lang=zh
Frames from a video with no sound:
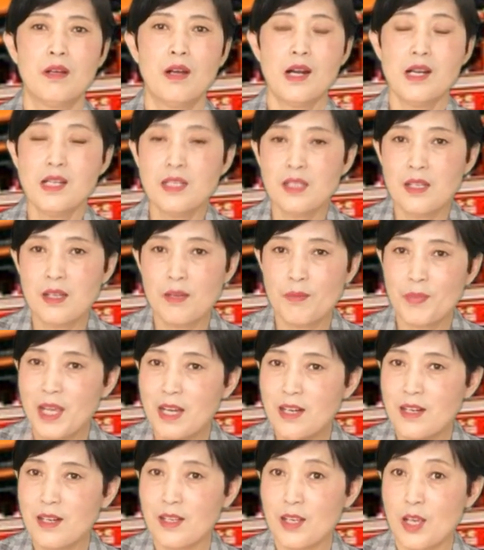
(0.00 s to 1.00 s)
而且呢，
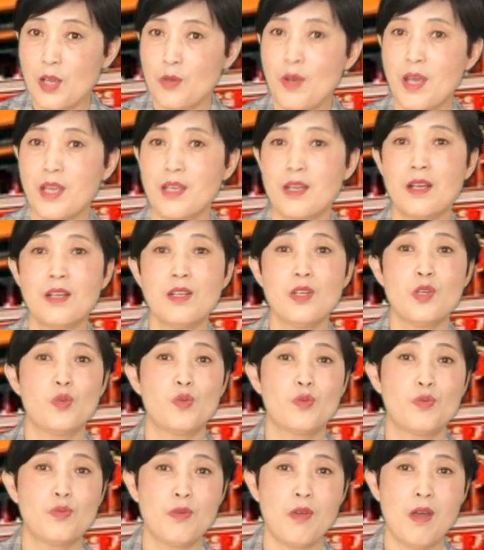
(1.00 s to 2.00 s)
别人也愿意跟你
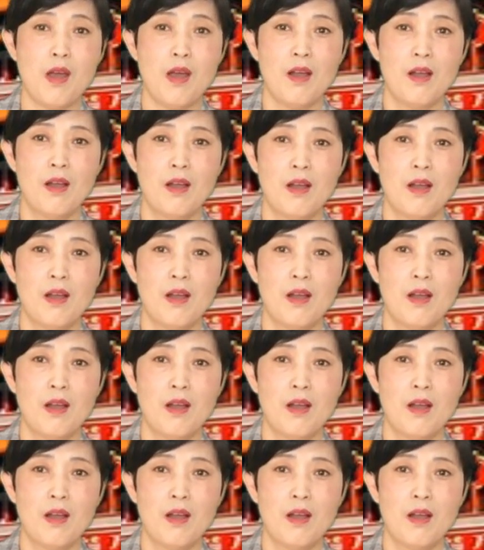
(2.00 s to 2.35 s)
学，